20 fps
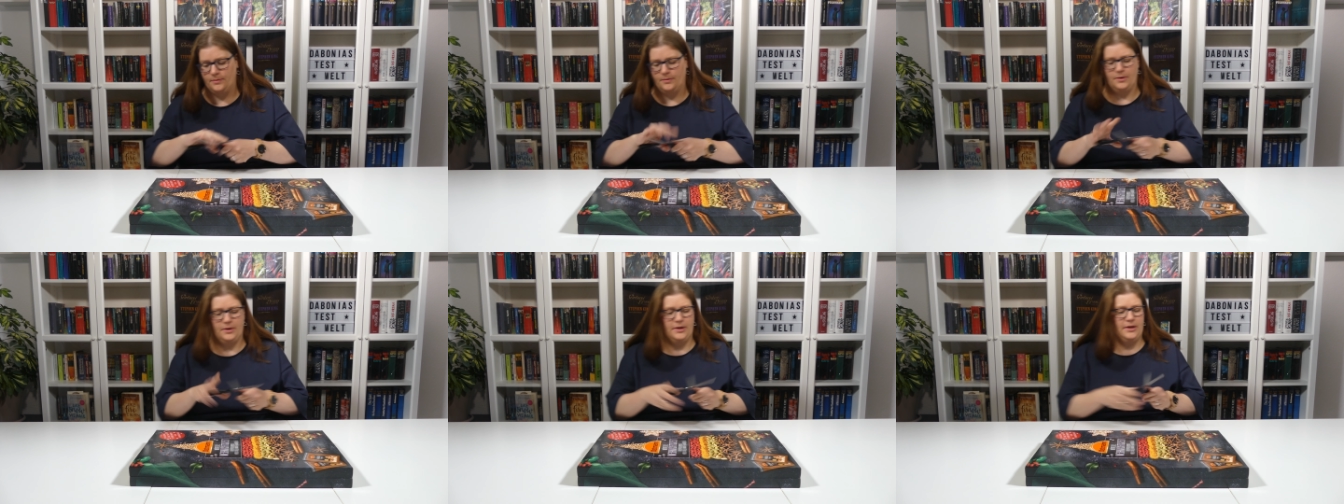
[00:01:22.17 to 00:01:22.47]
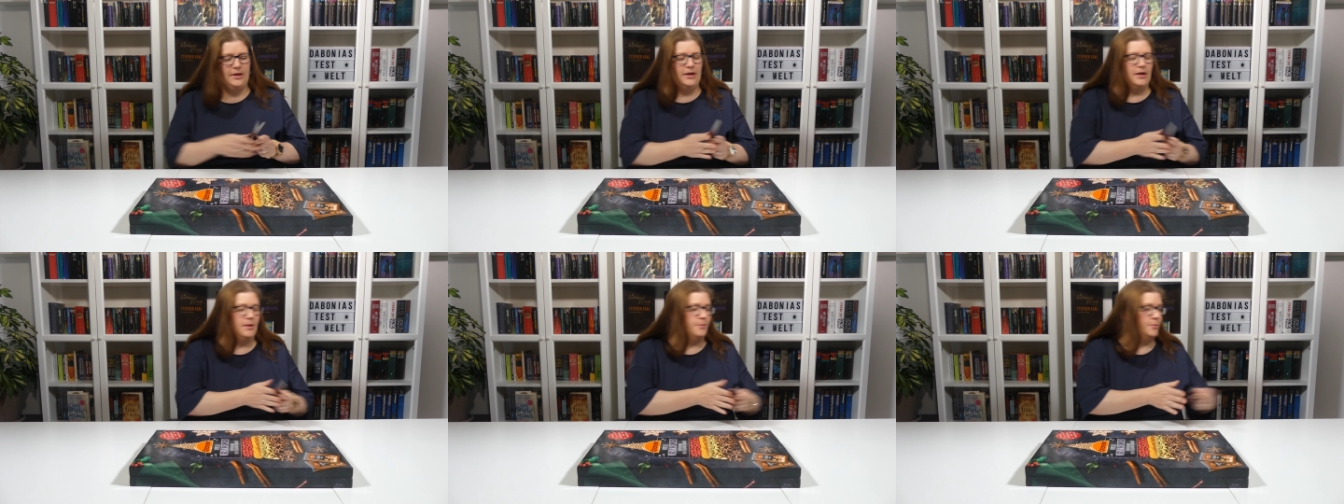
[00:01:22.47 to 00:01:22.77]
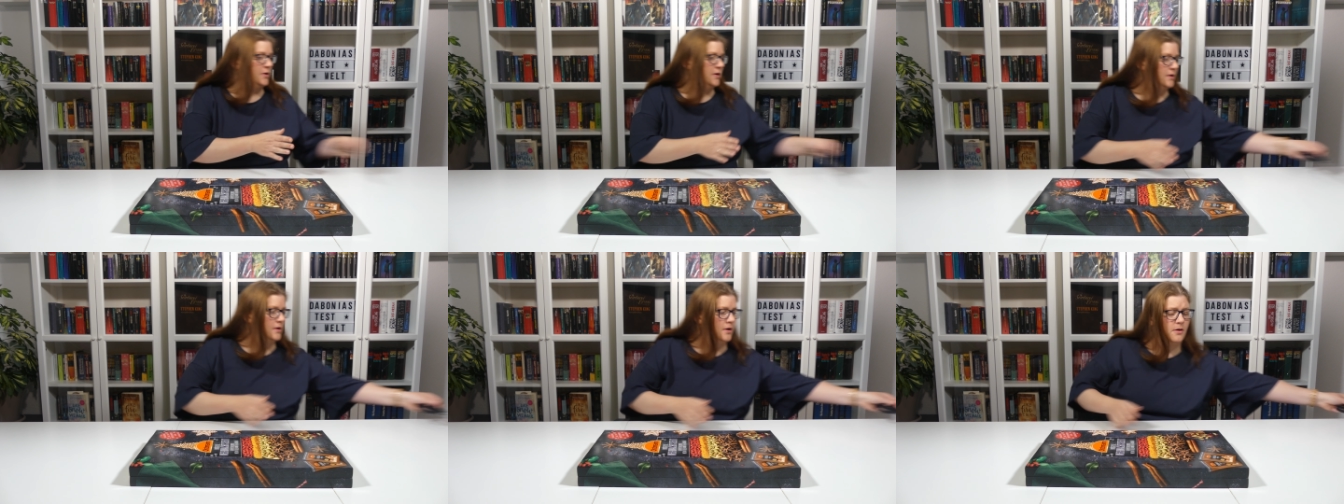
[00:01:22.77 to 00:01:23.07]

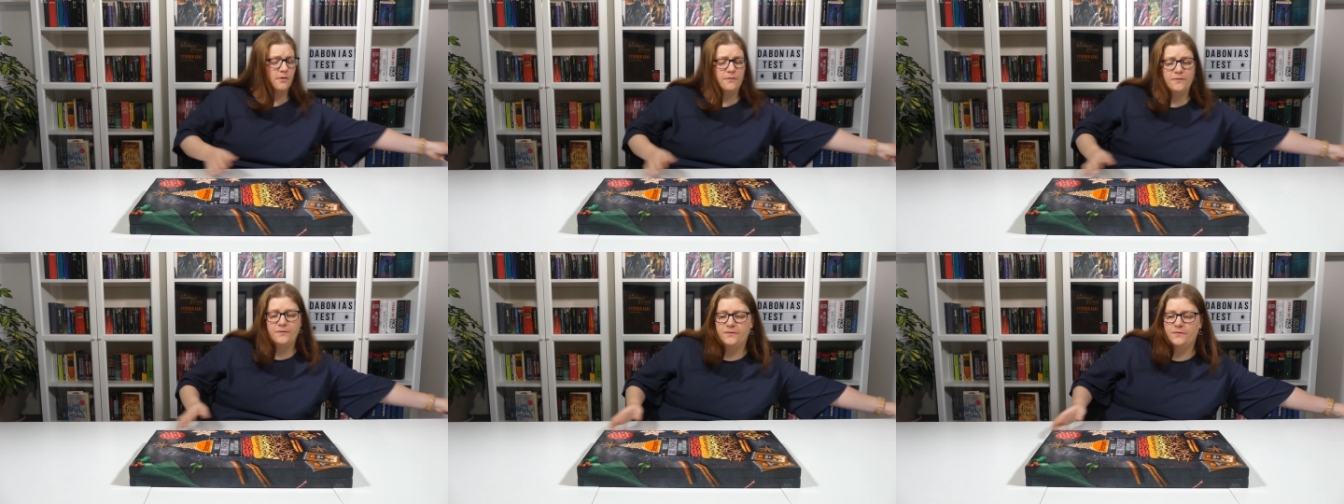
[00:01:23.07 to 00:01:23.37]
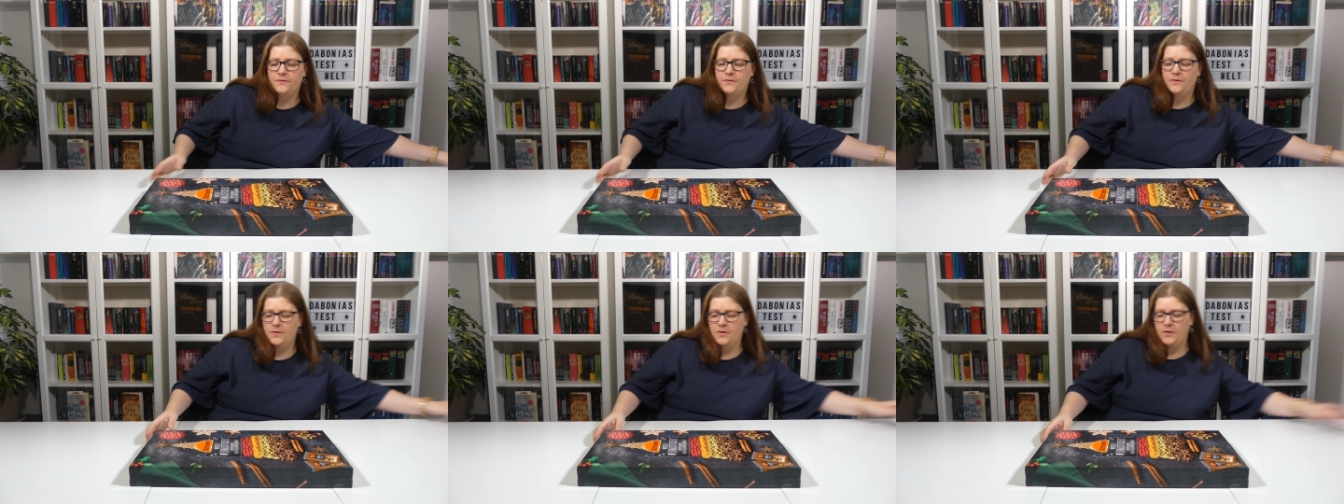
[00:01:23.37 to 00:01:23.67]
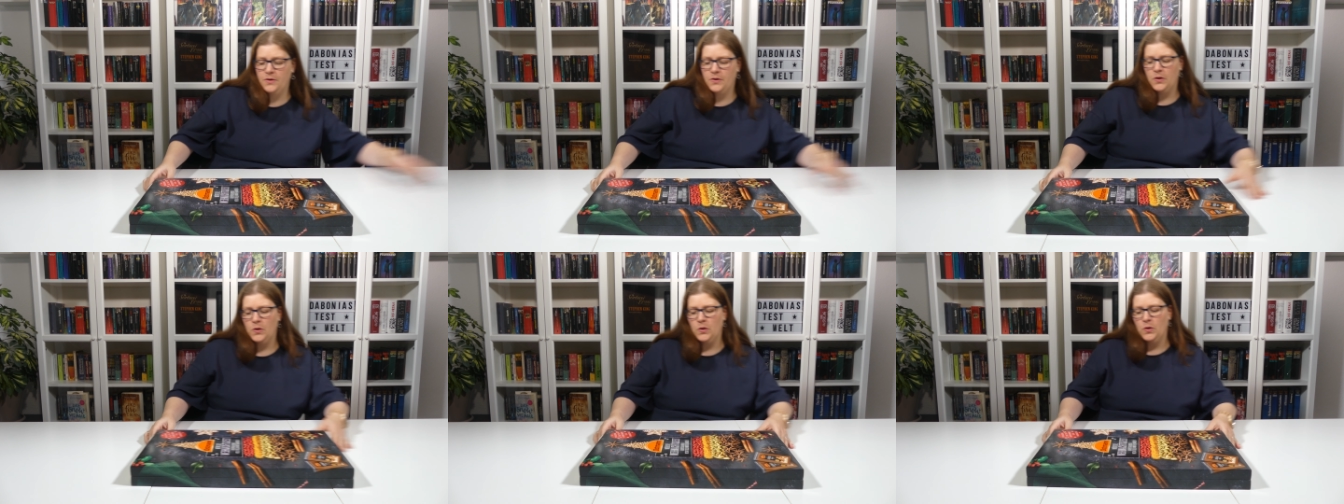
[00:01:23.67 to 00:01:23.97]
Klebchen
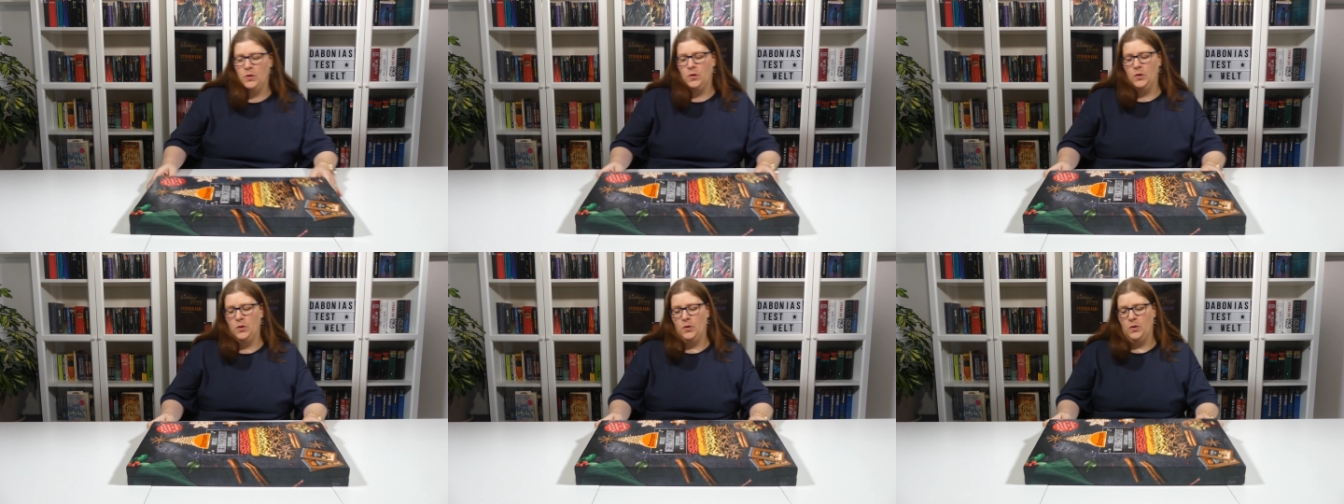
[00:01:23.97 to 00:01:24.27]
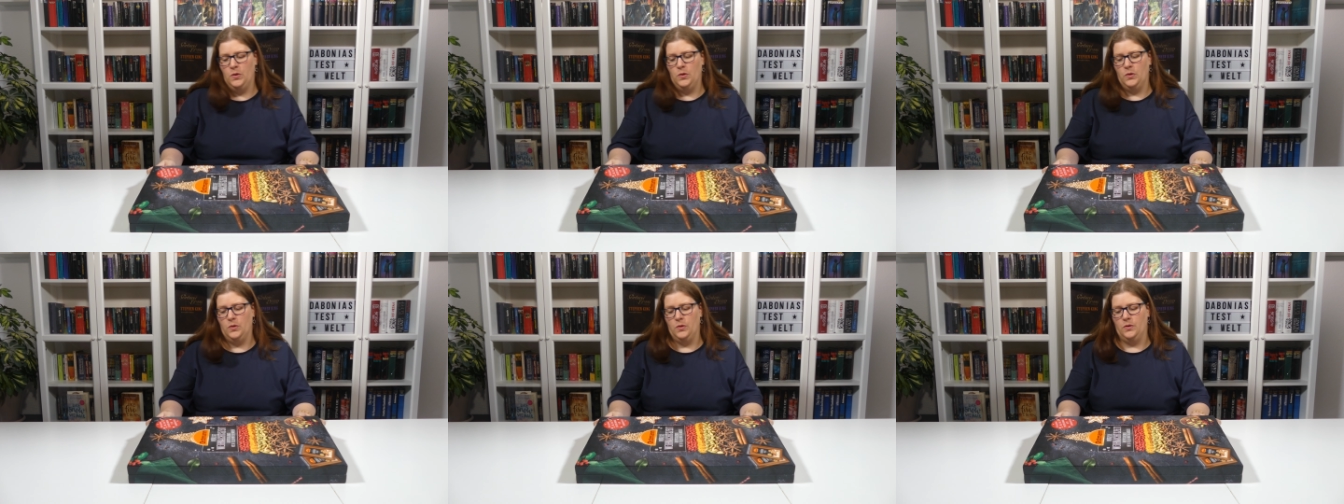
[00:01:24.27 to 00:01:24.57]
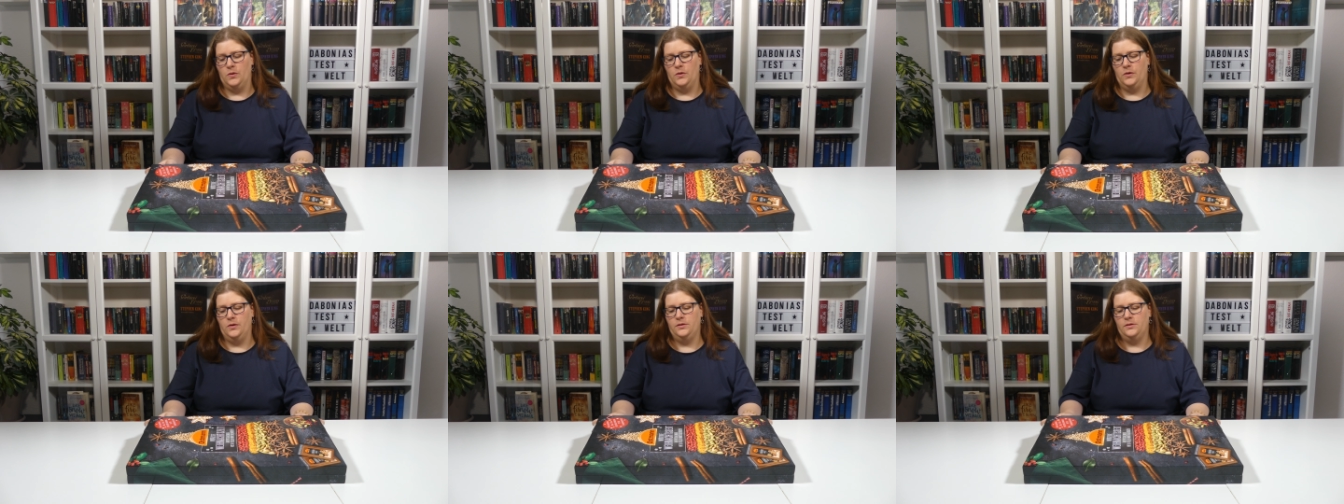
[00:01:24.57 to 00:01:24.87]
auf.
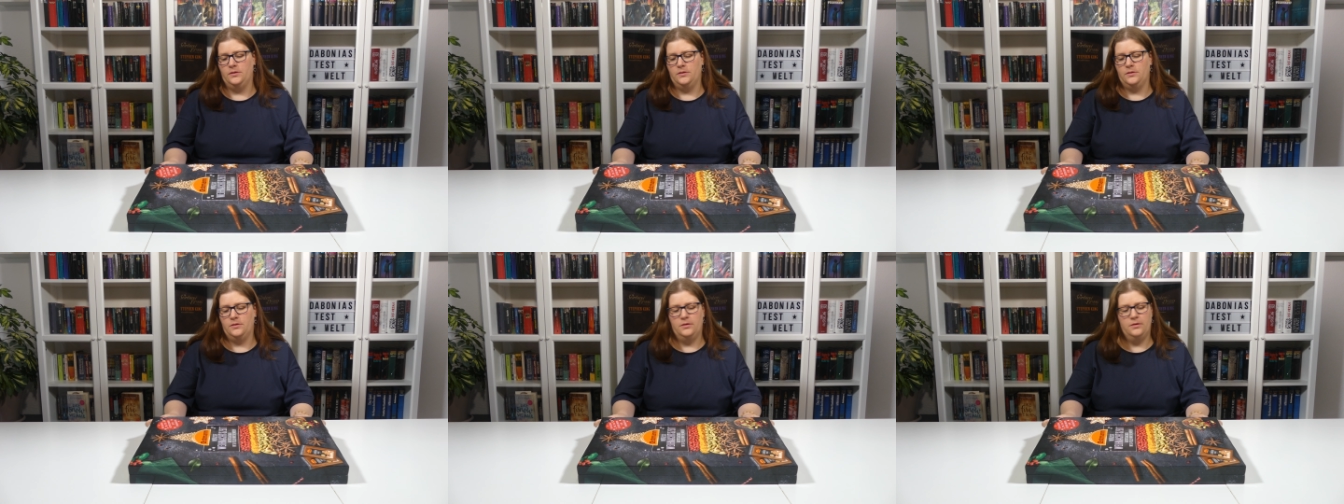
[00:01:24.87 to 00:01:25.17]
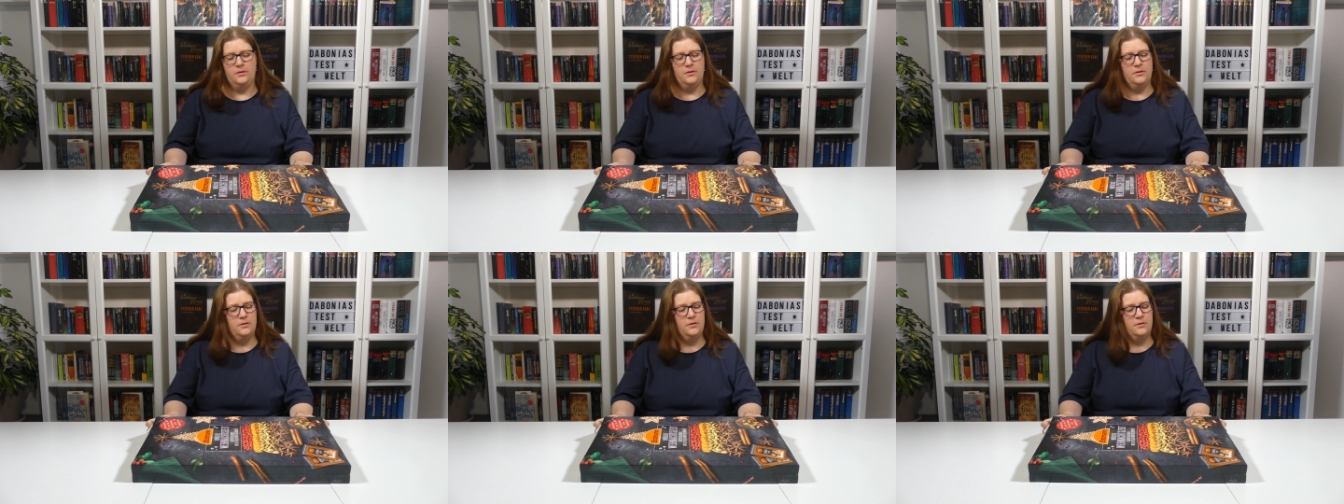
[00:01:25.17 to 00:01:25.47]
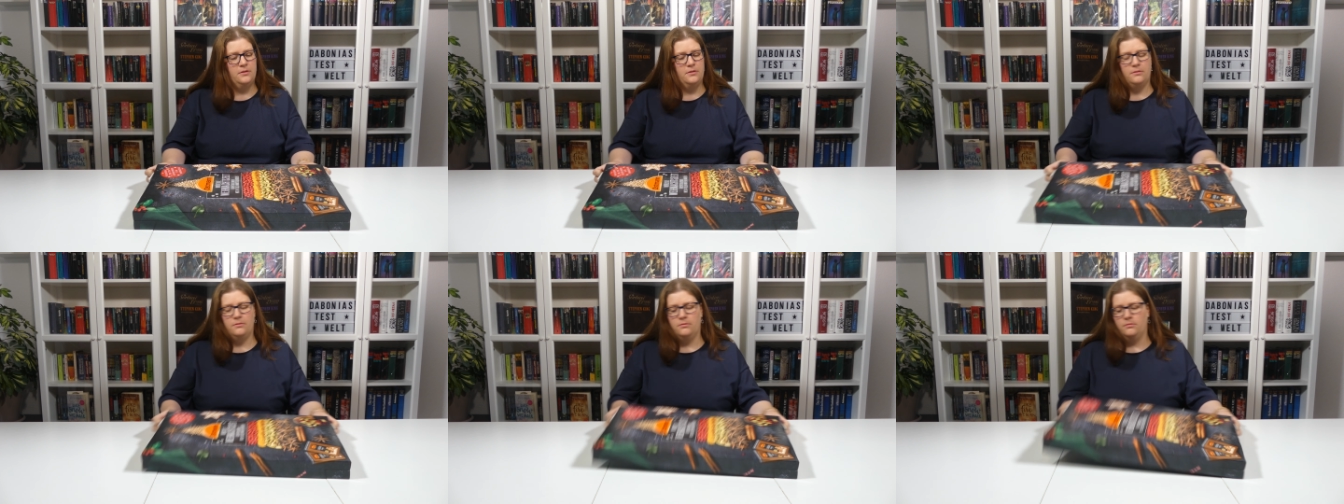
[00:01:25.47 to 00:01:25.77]

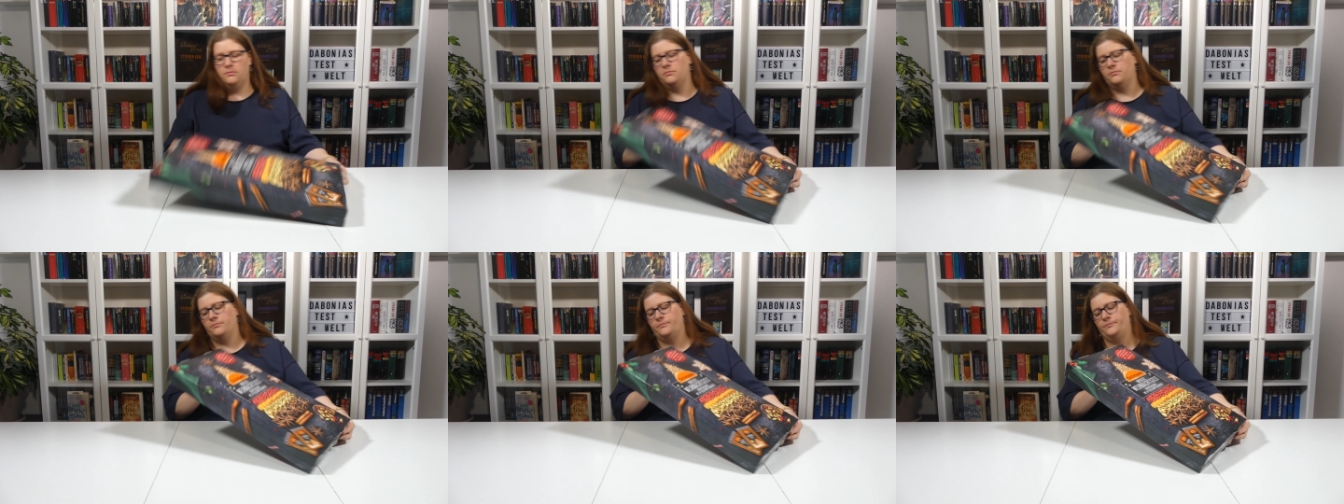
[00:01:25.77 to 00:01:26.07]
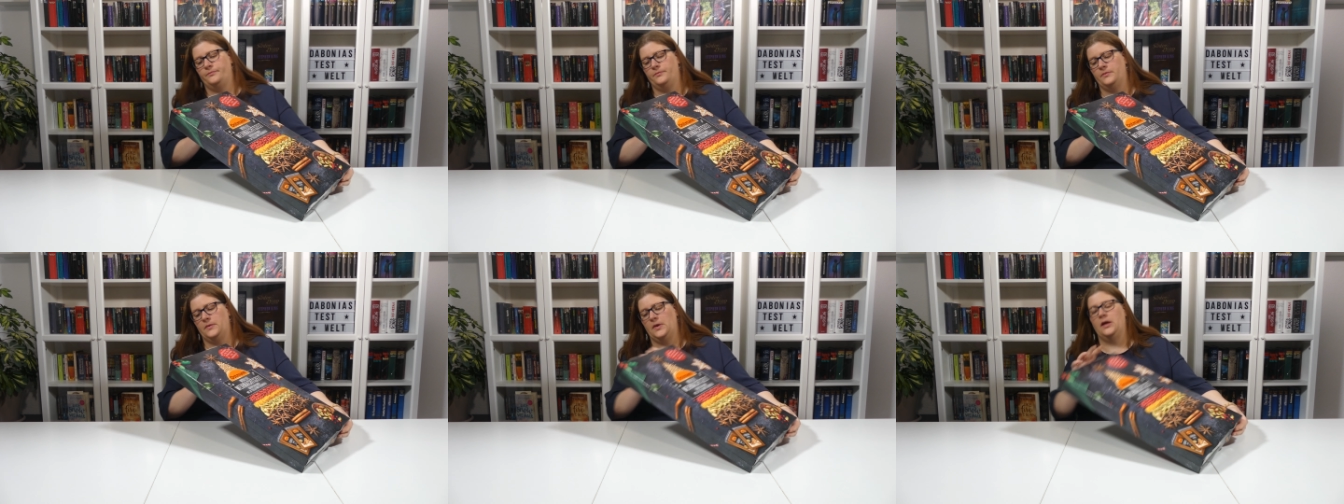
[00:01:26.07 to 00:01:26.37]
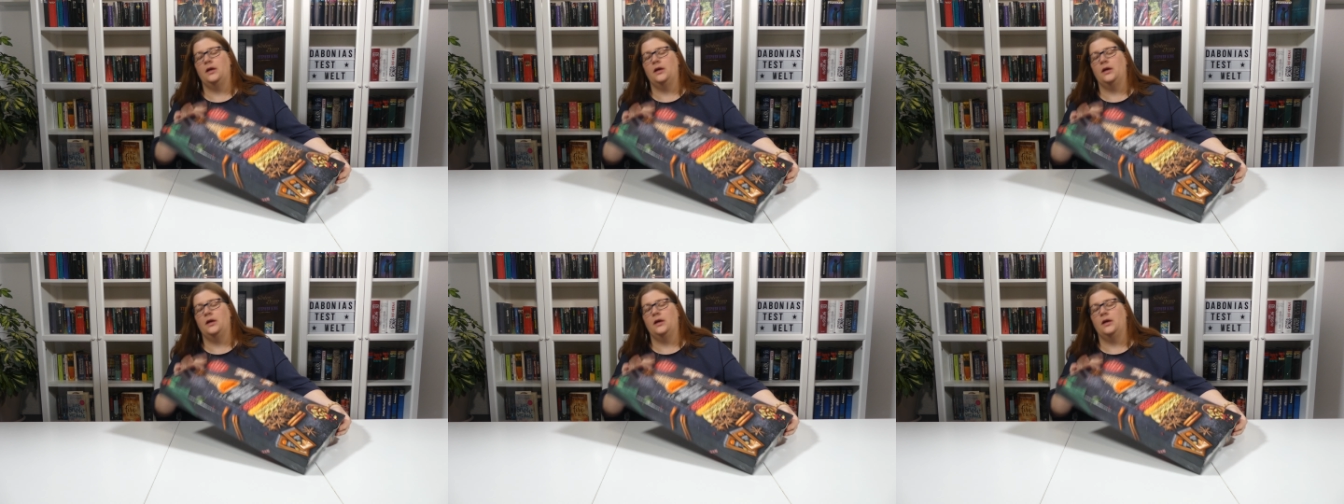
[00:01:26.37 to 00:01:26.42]
Und.